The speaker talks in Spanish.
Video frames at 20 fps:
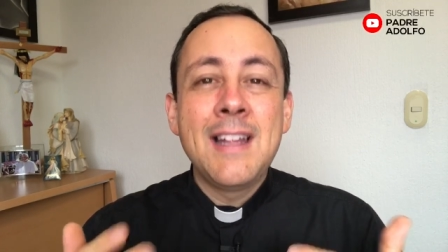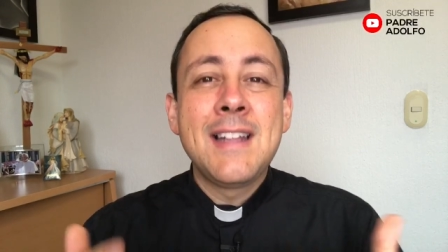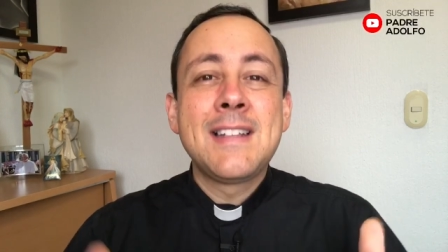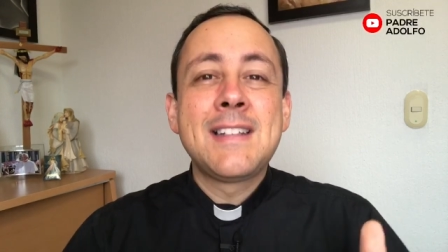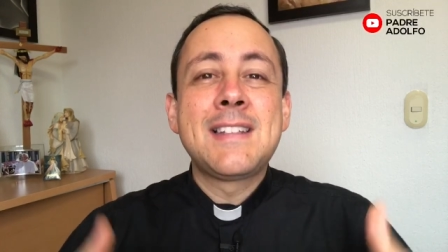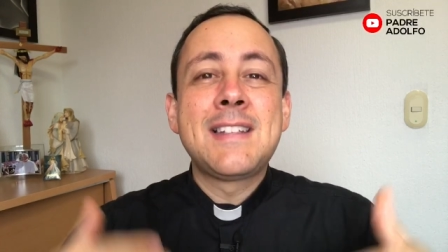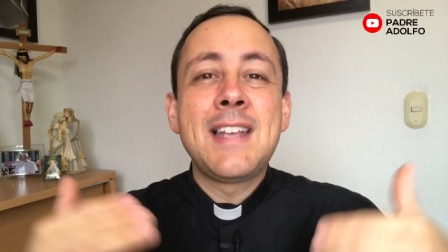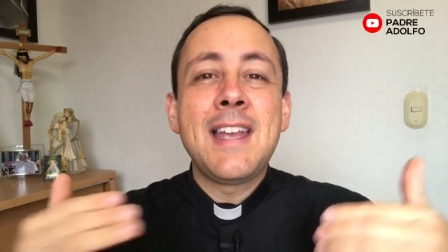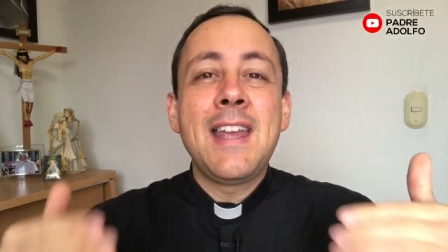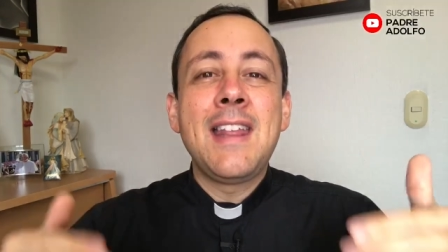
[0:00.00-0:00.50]

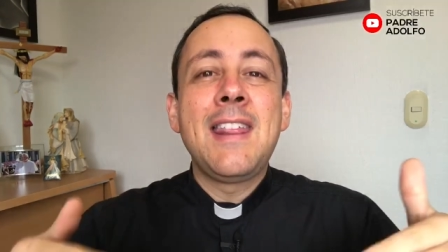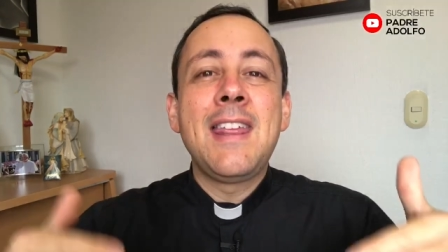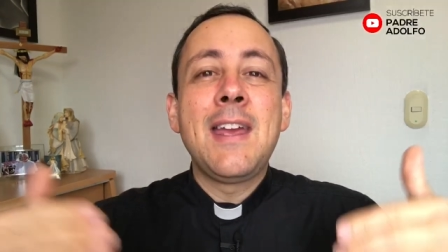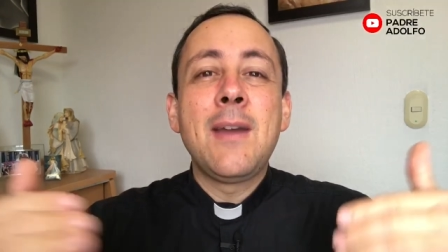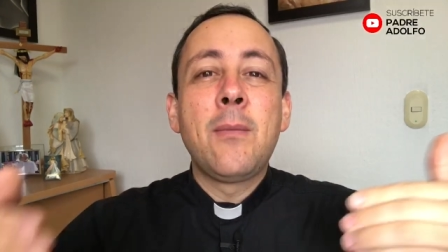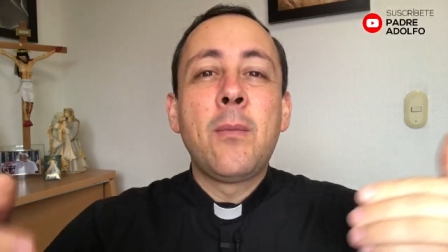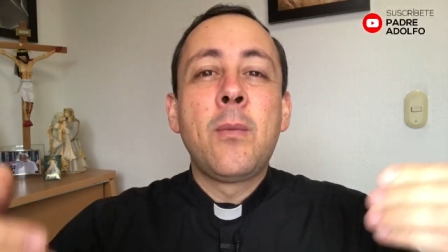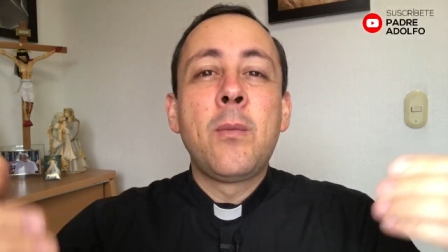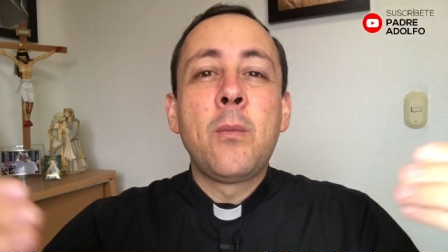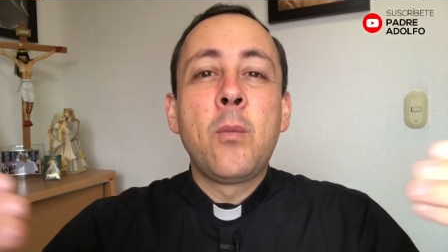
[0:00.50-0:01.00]
se
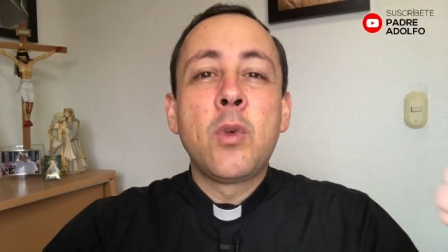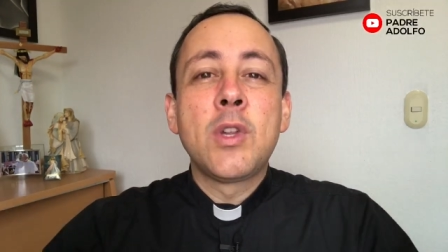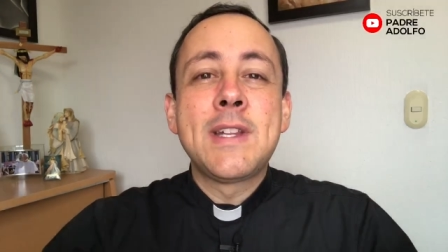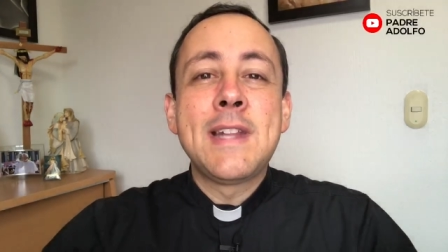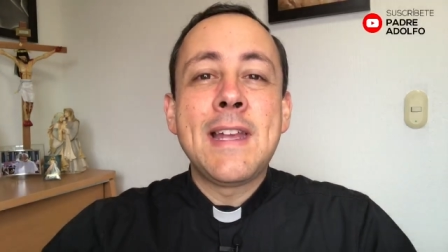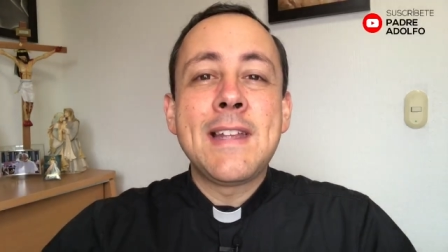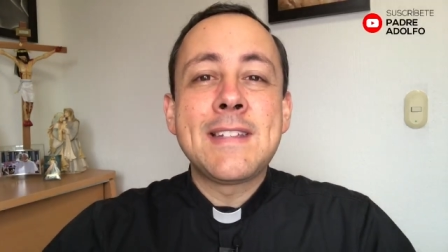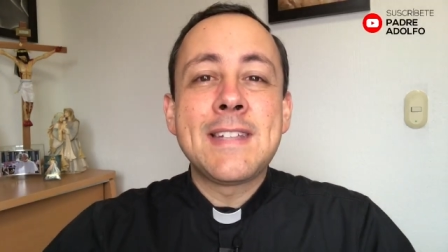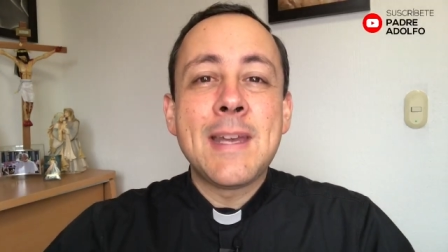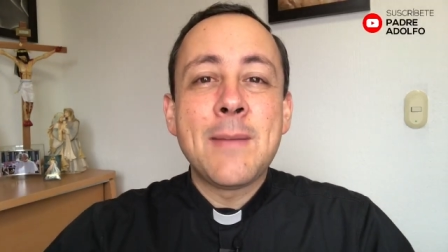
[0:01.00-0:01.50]
desenvuelven
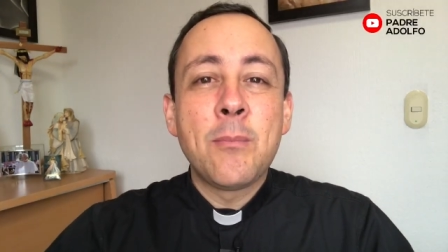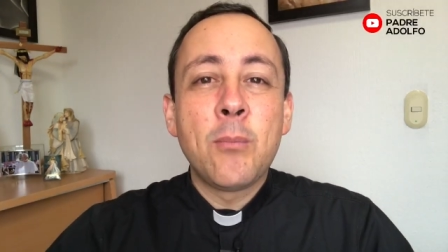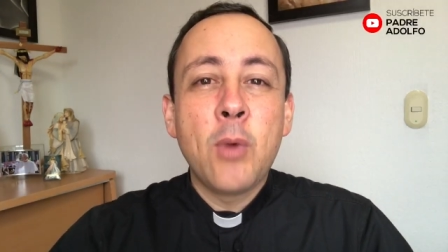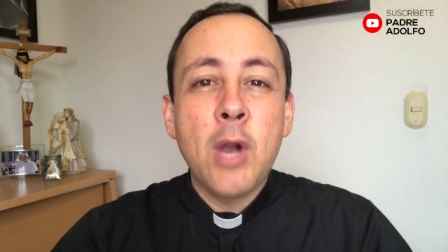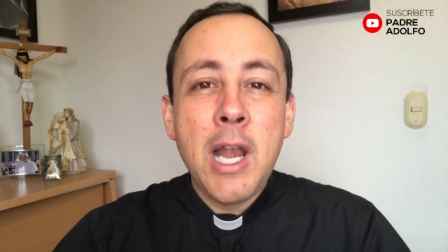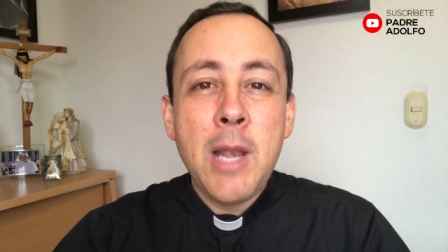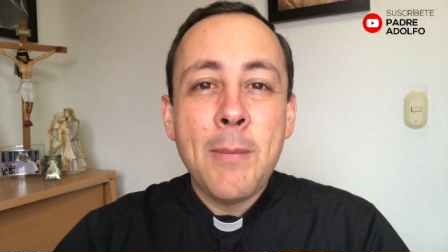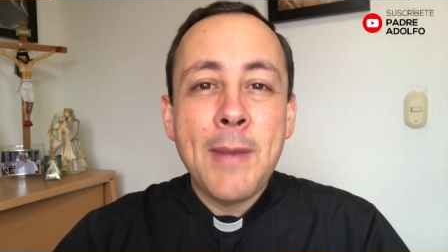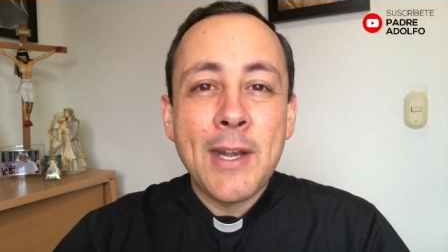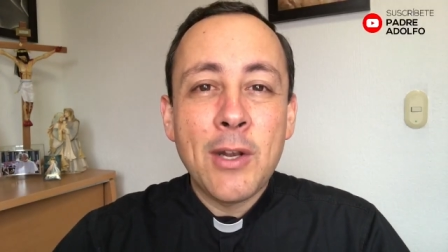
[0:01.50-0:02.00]

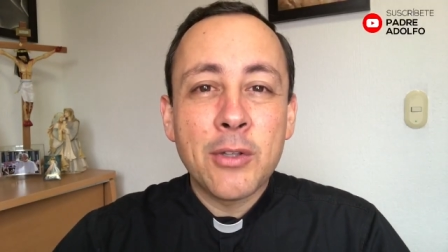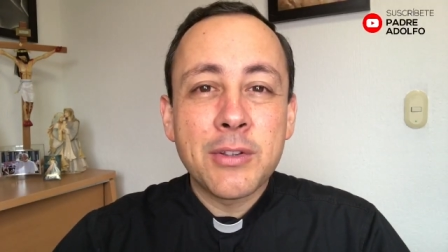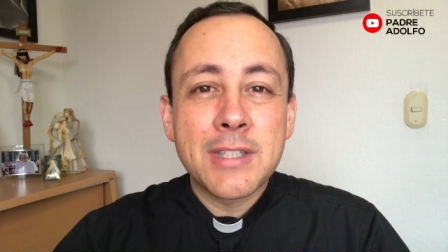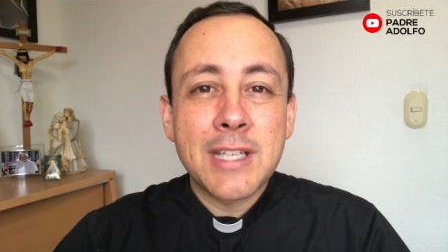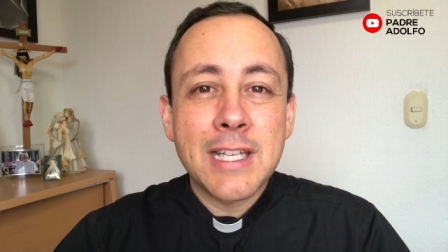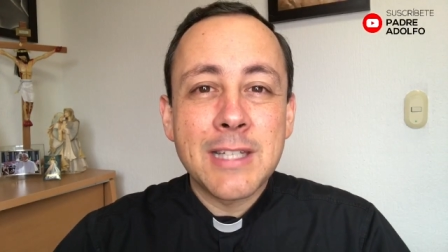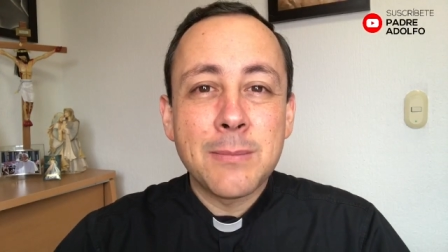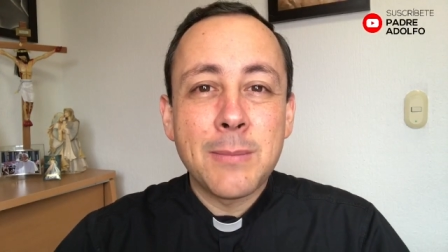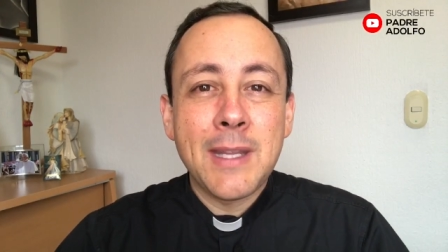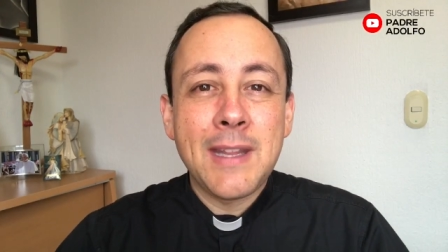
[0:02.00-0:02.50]
desenvuelve en
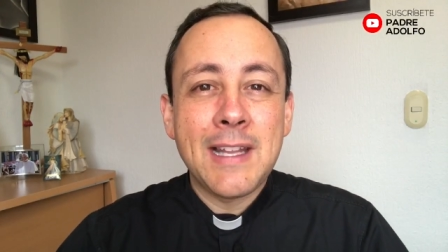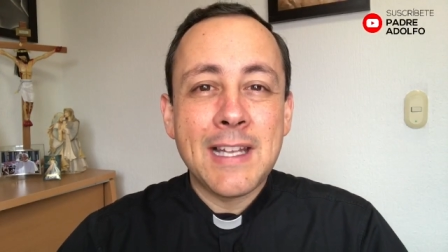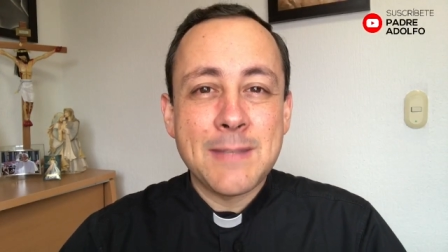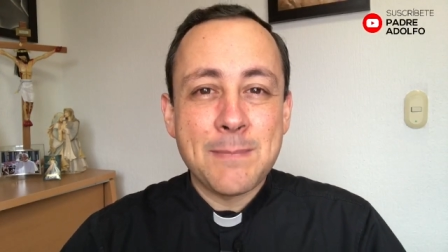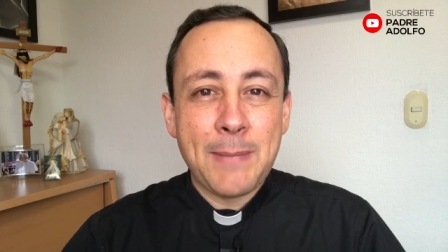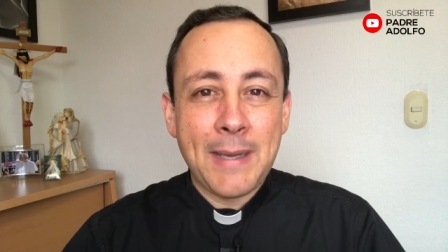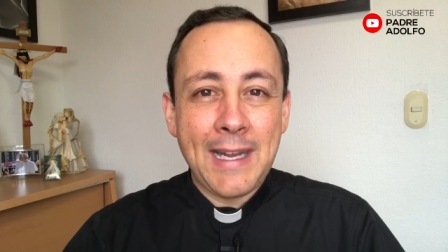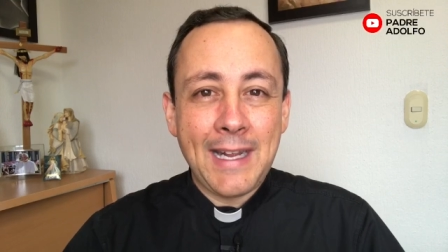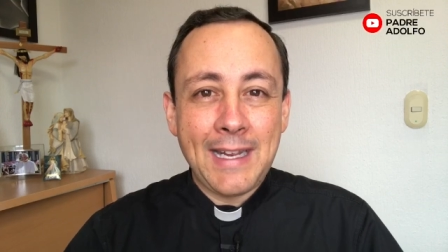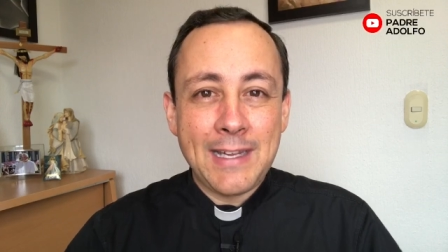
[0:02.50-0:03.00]
otras vidas,
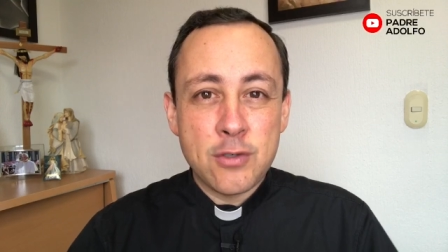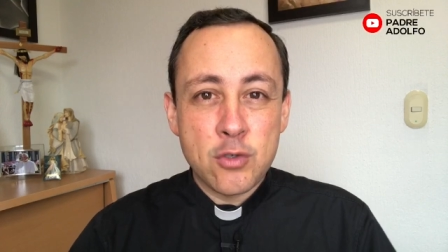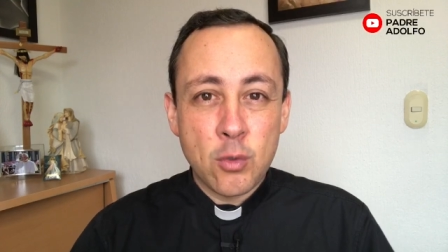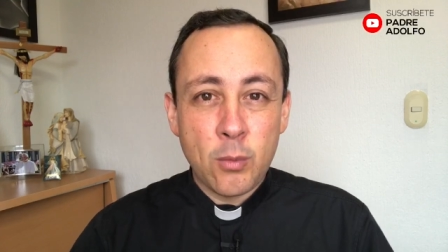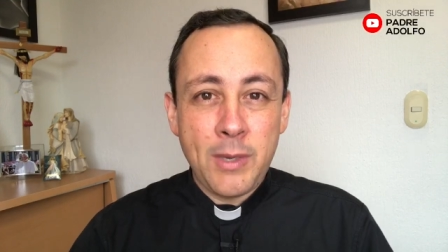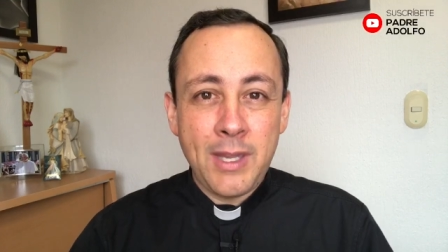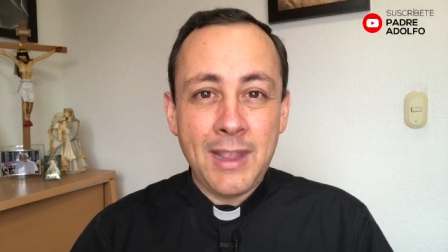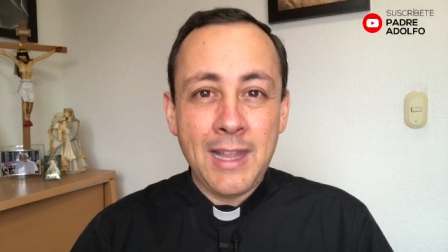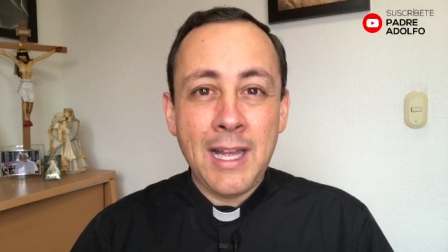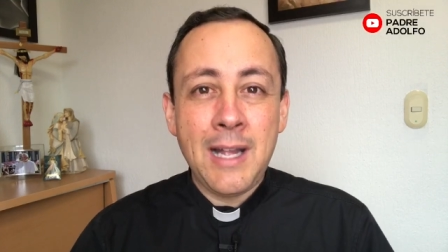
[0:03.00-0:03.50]
para que
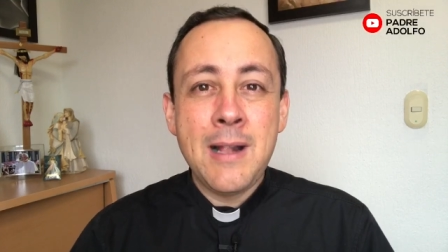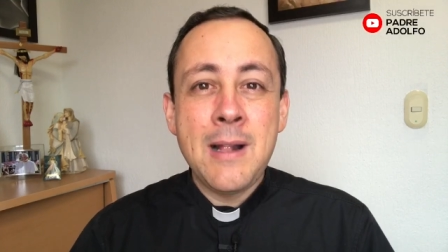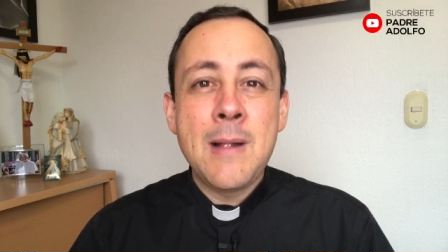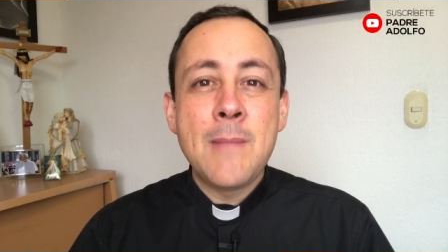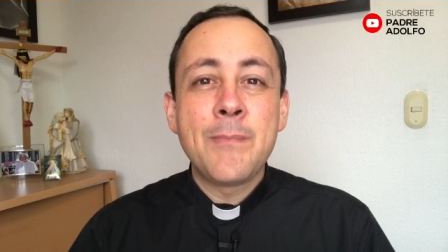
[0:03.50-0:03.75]
su vida